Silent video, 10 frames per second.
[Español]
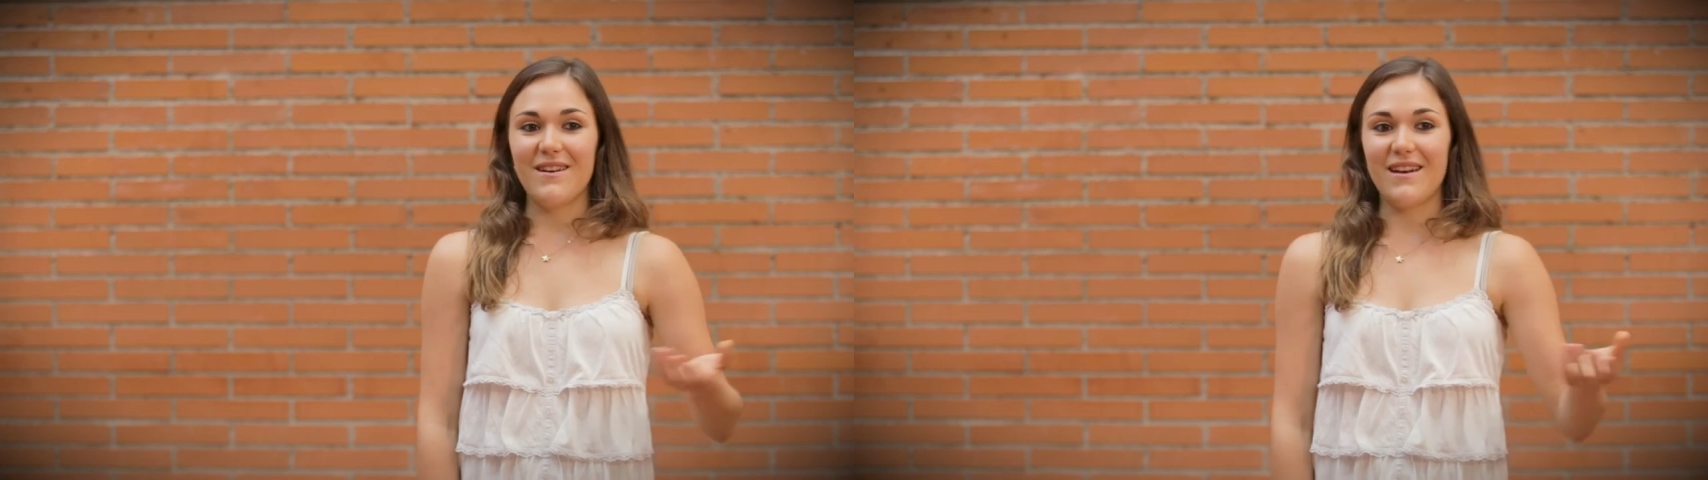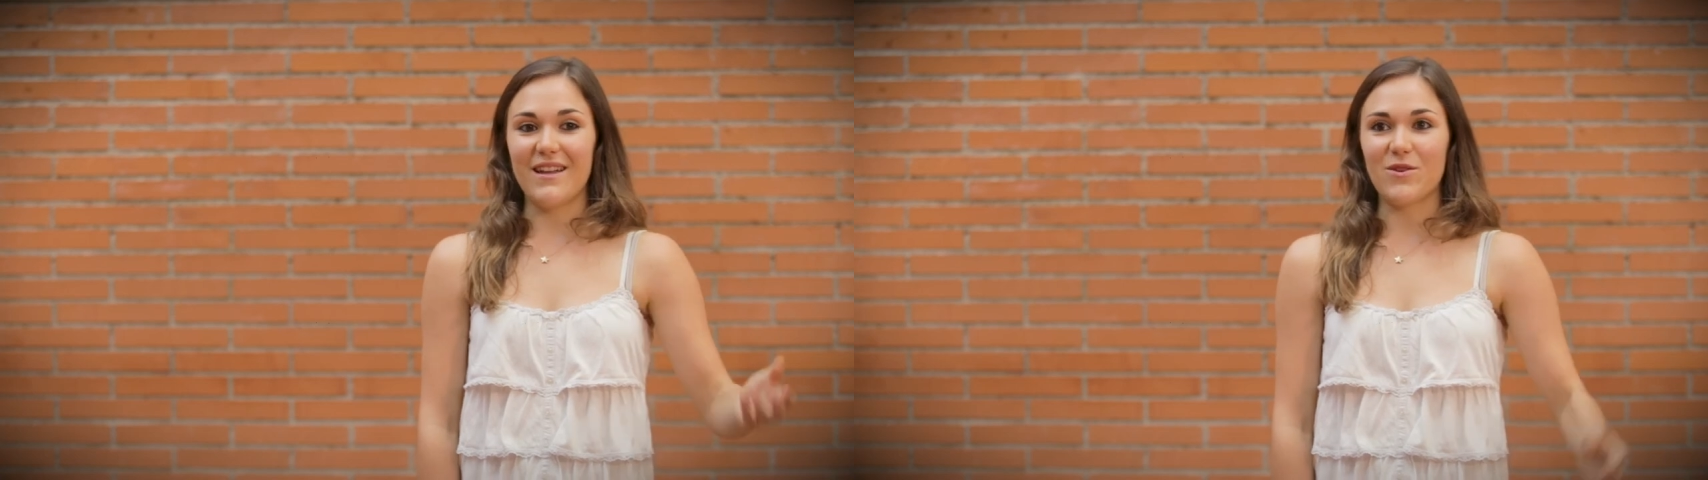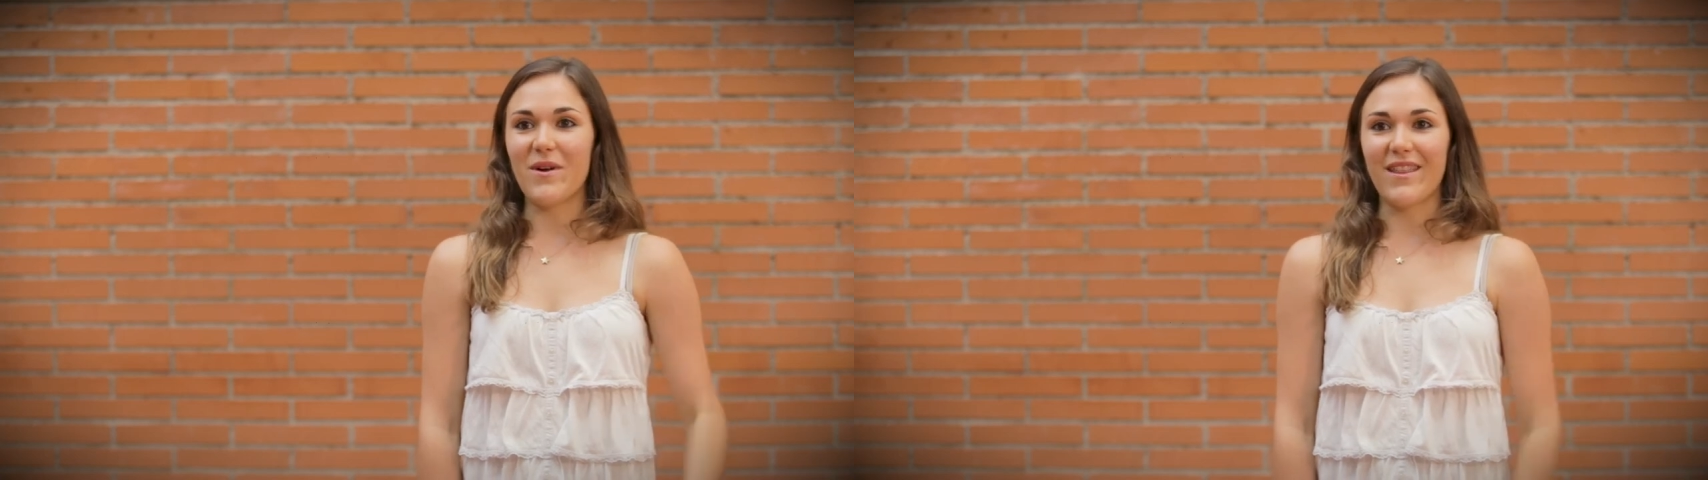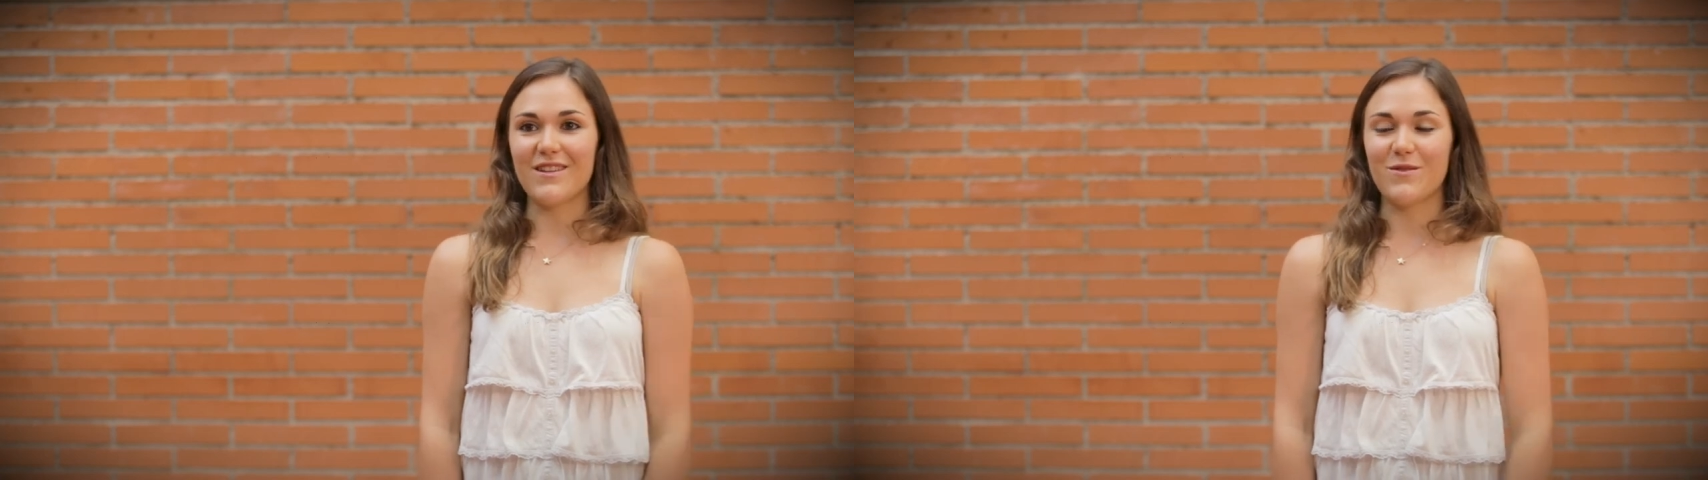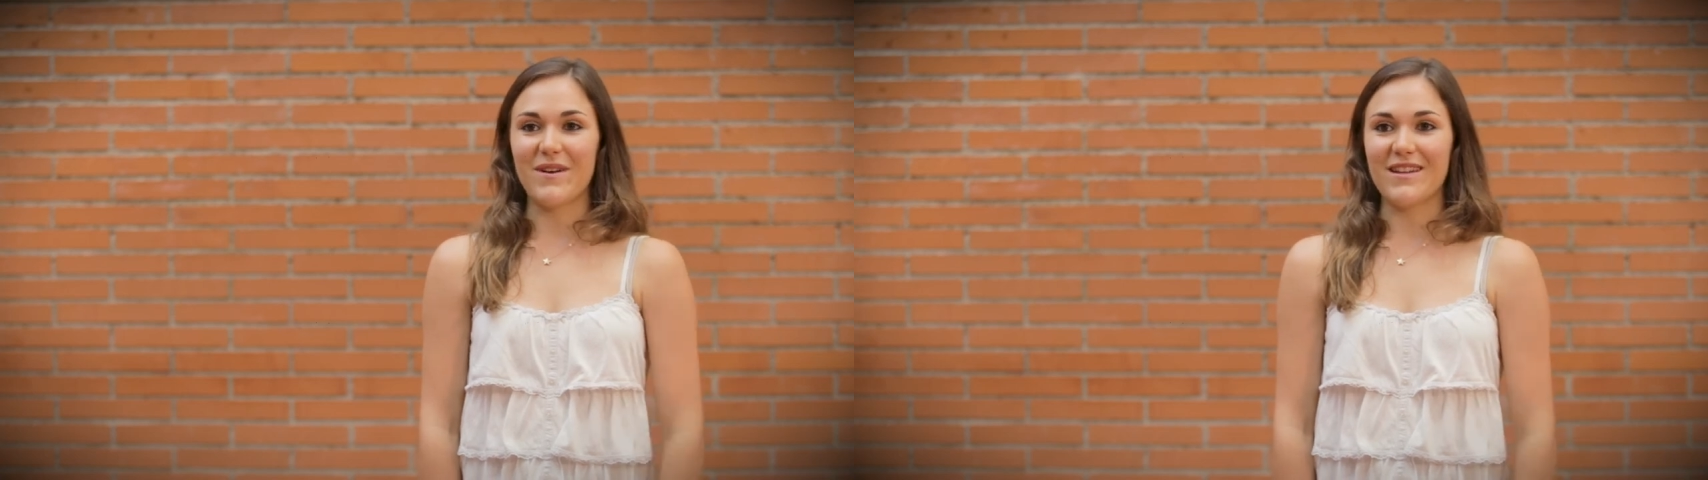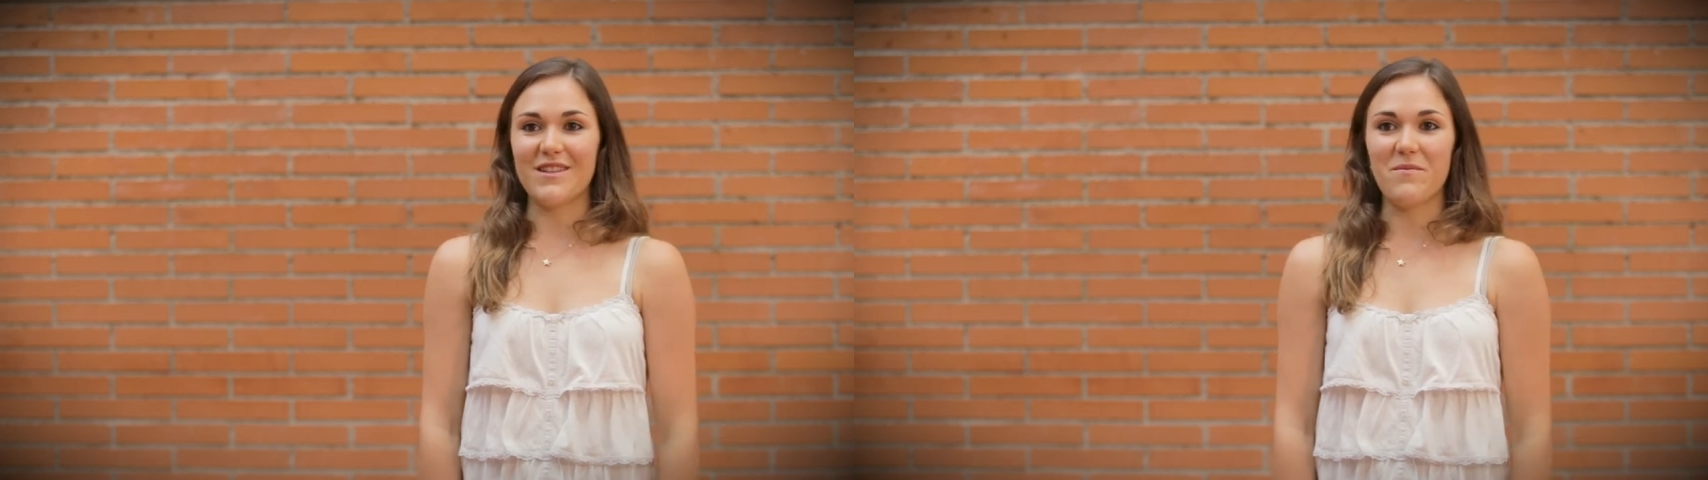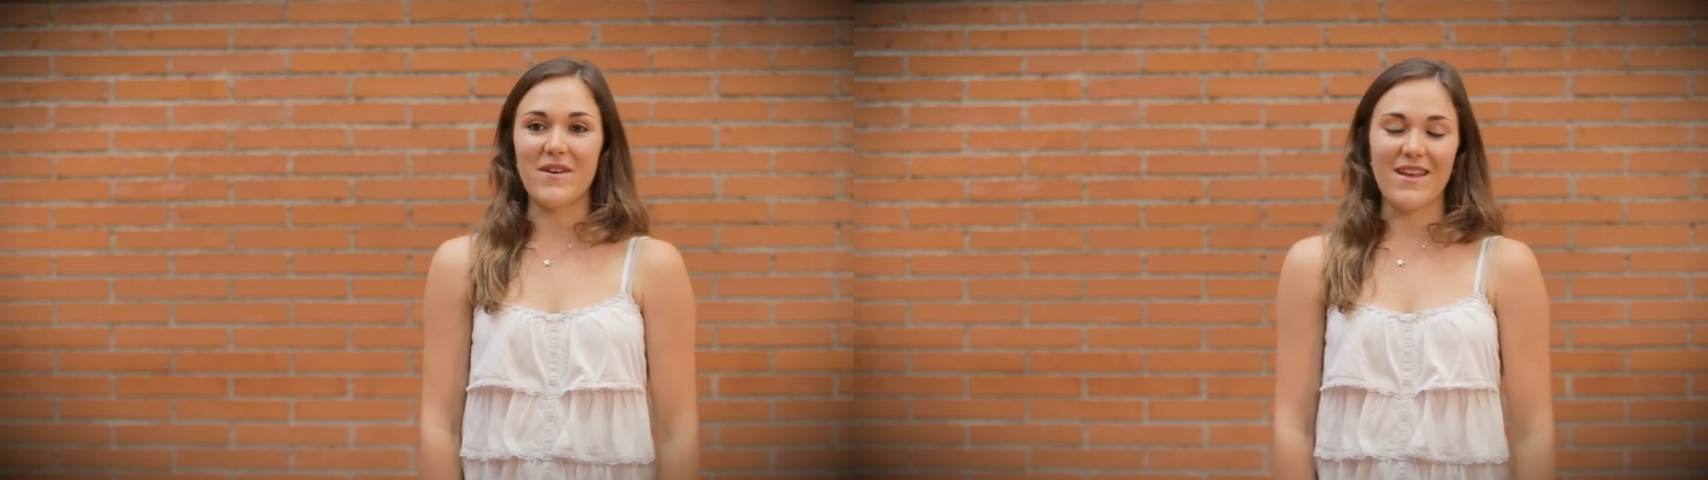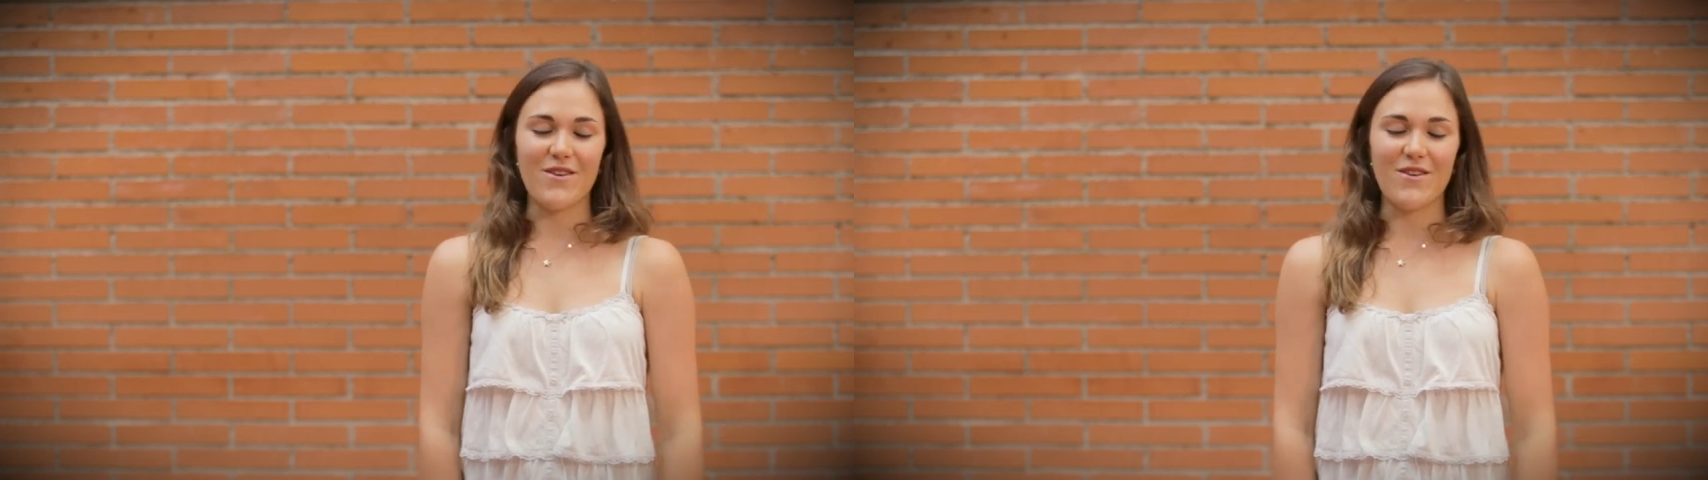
las guardas para siempre y